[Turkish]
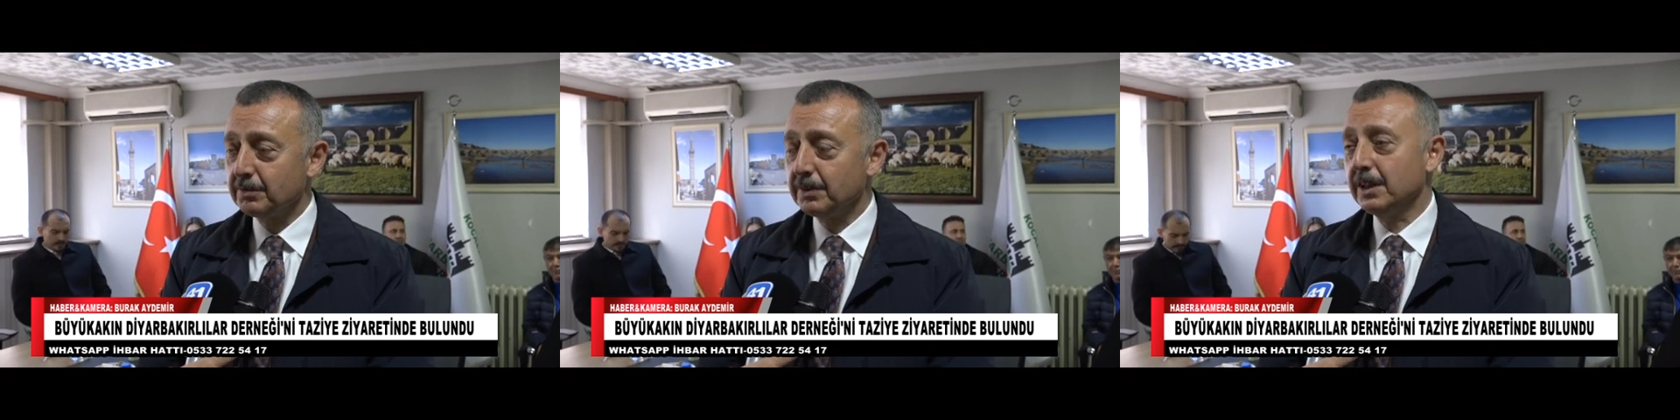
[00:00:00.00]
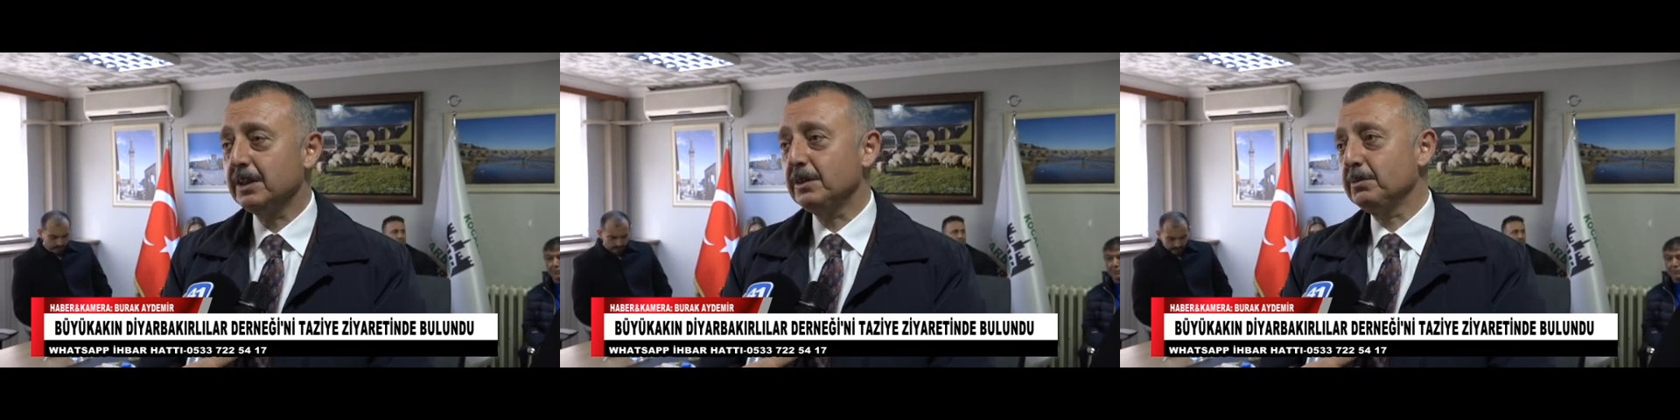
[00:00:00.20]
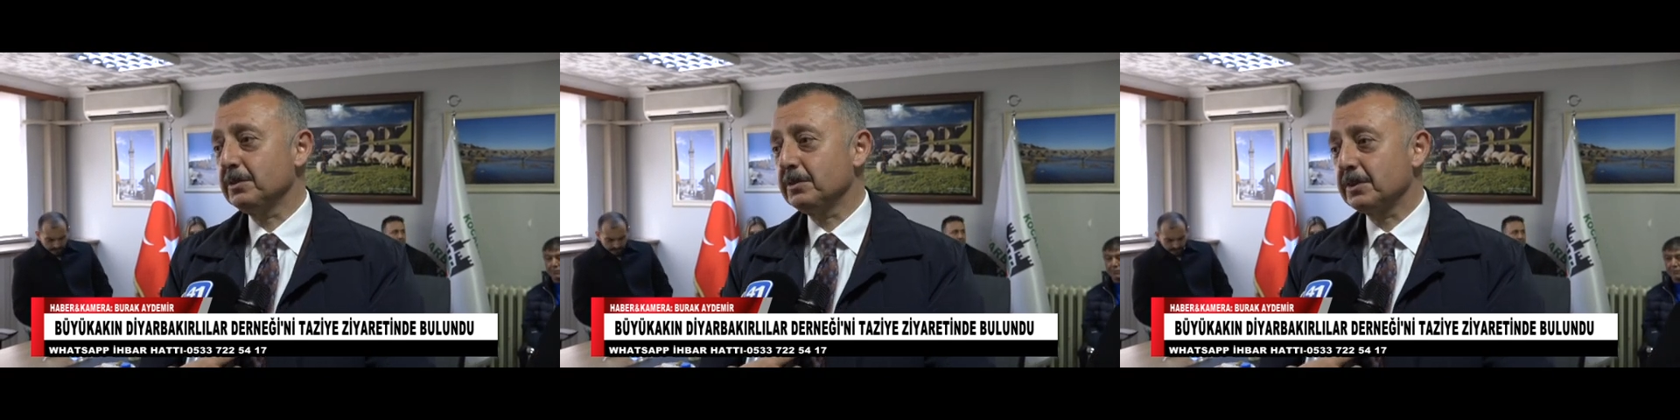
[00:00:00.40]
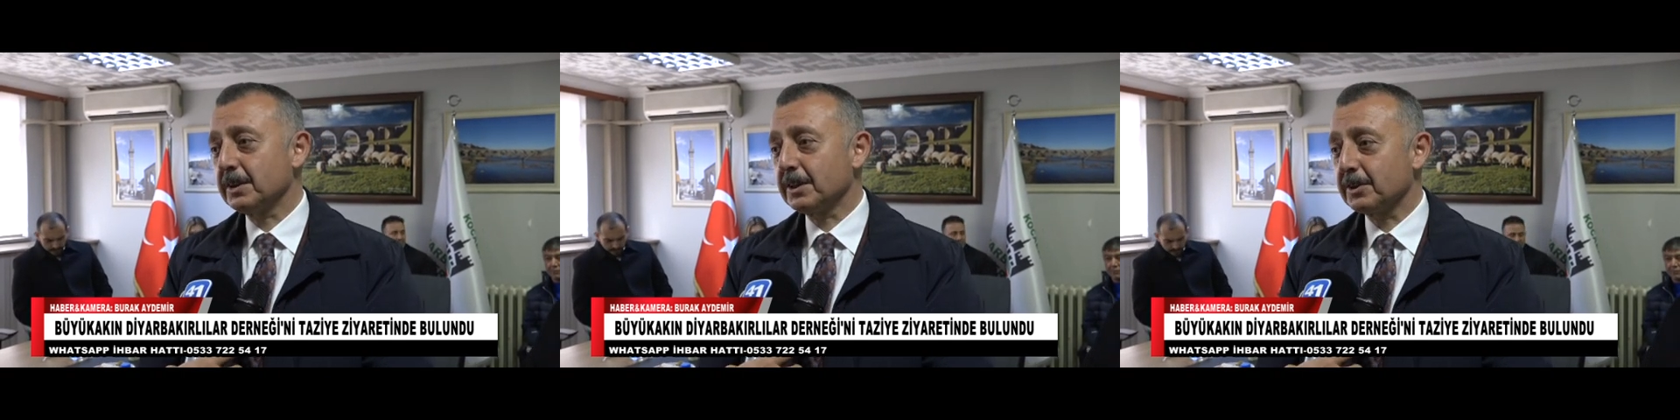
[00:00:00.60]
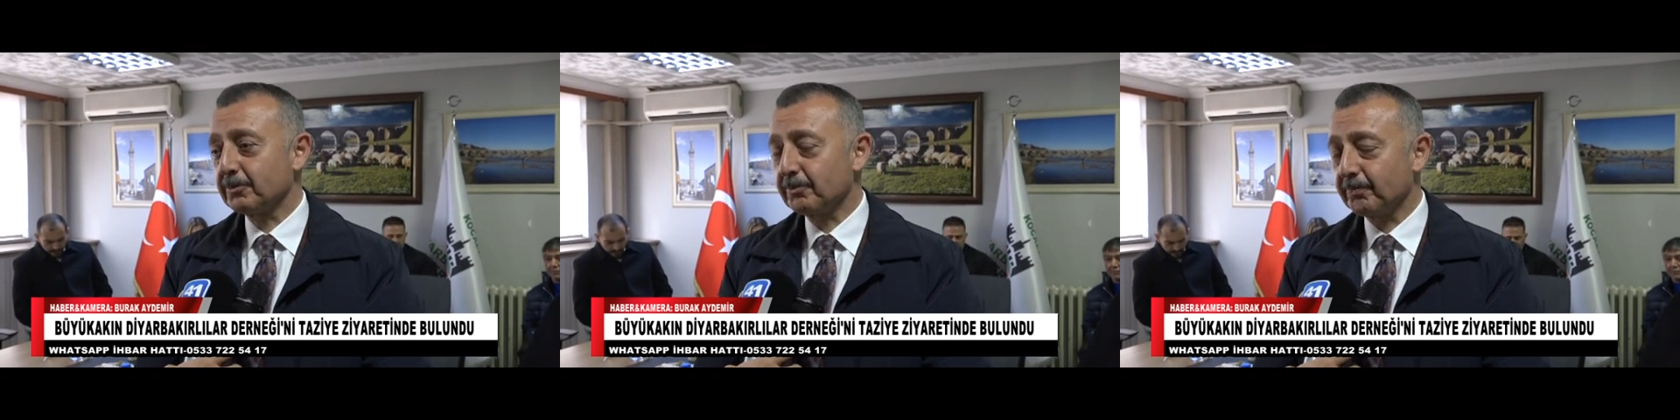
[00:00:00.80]
Valimiz de
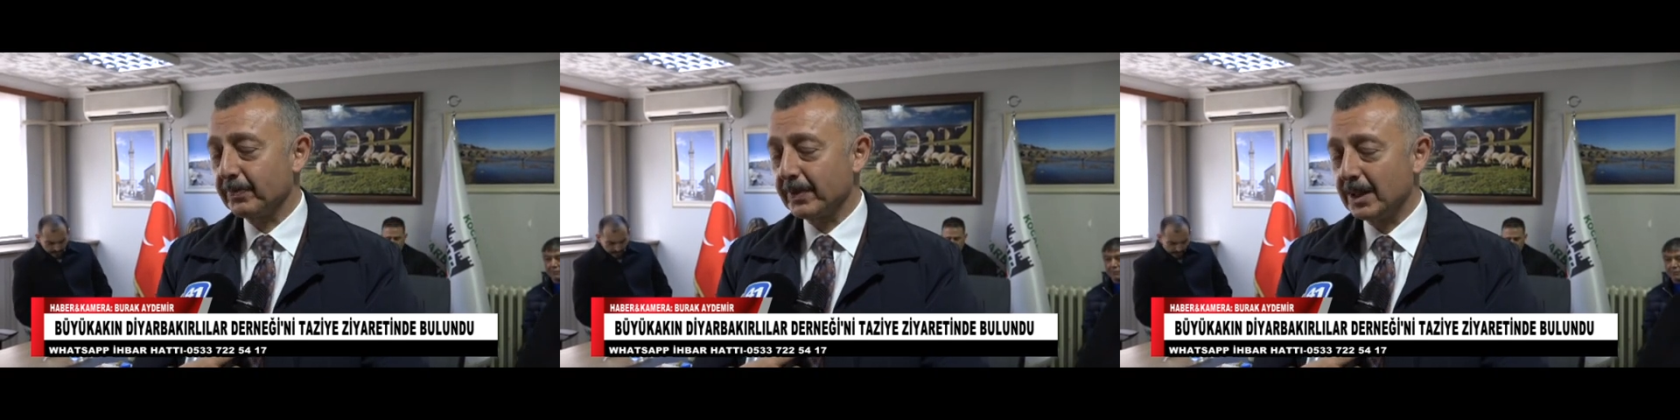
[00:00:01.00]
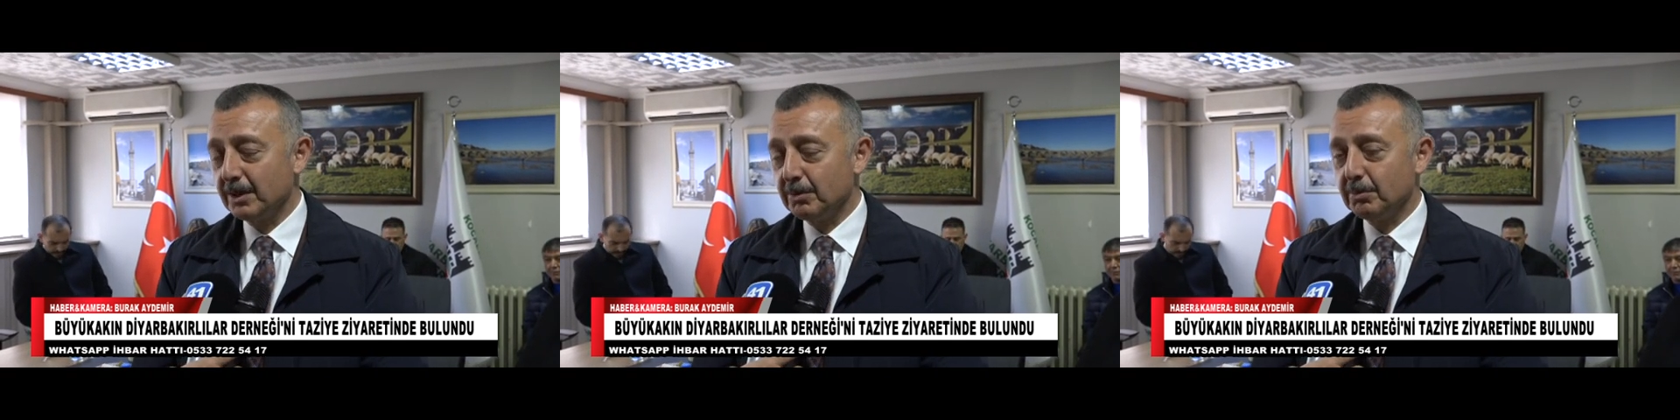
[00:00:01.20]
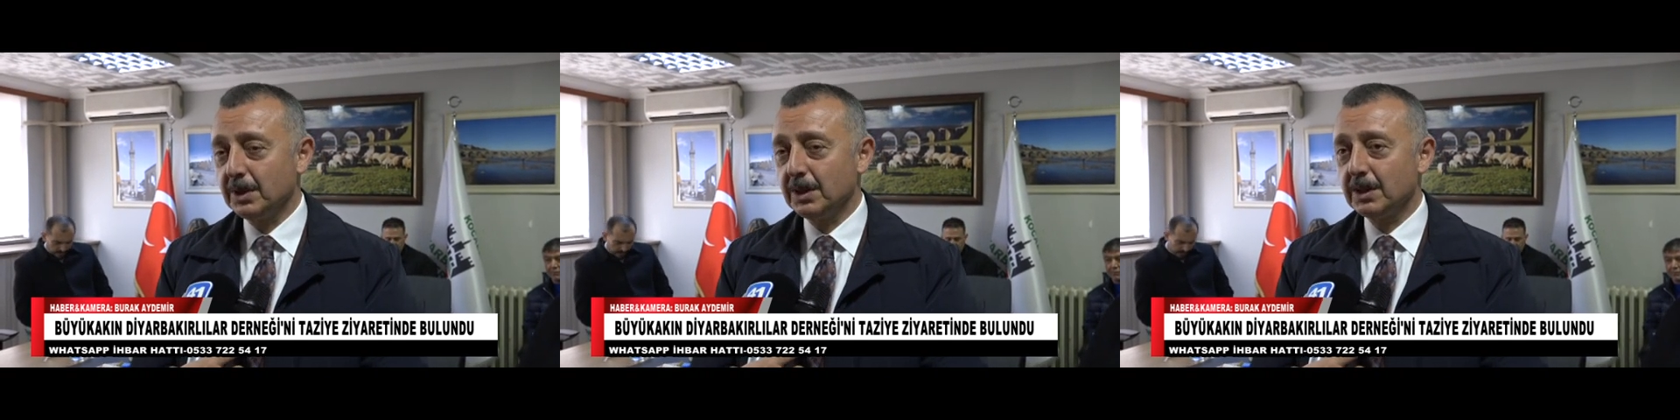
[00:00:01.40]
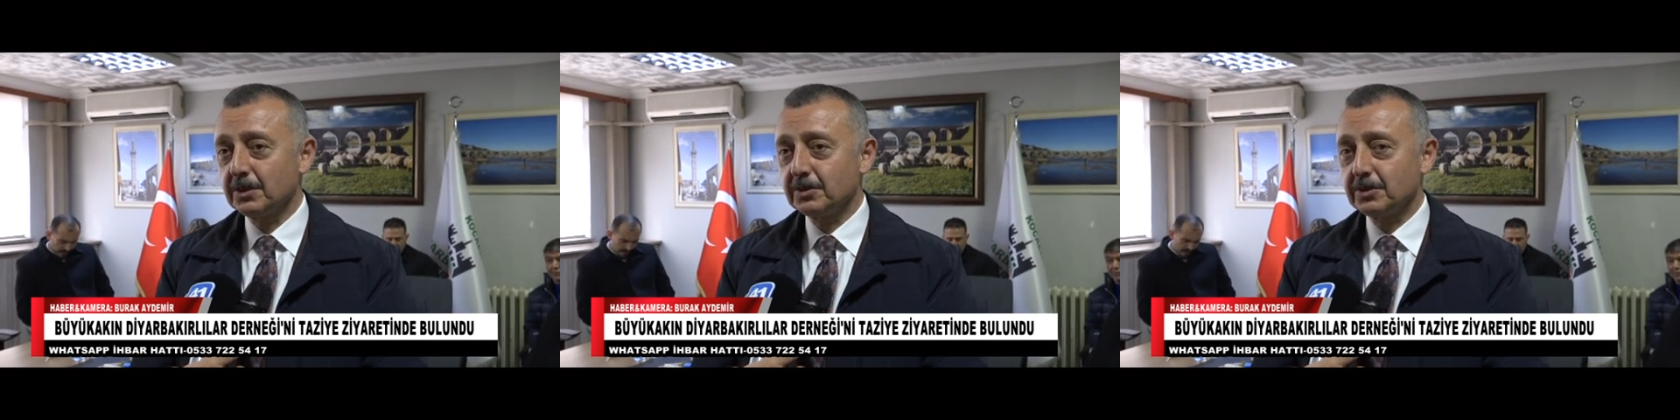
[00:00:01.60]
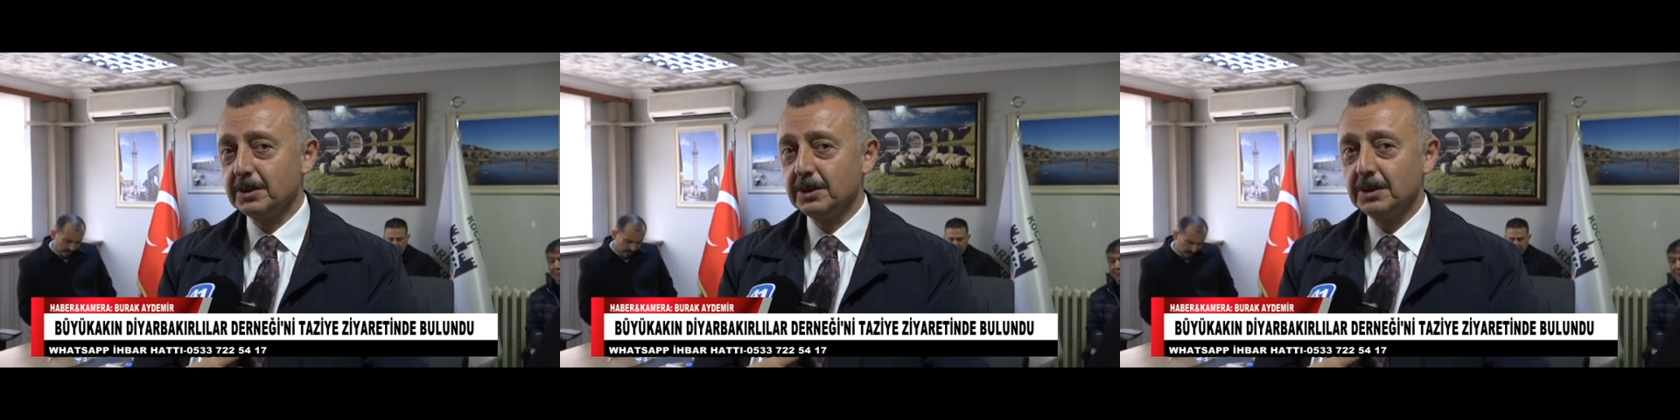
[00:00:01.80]

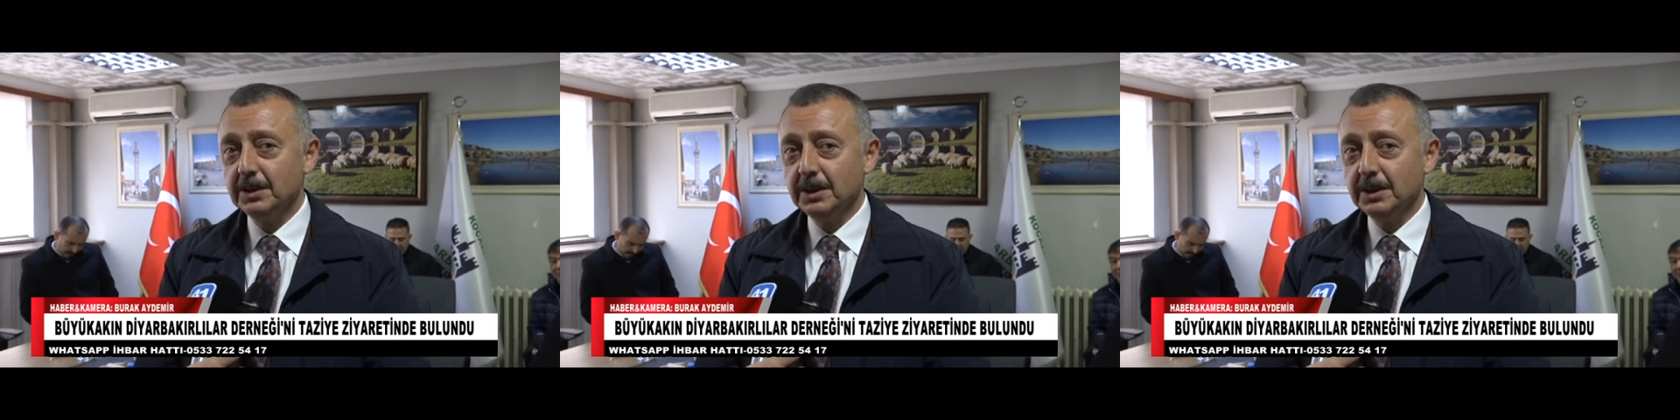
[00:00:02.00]
Maraş'ta.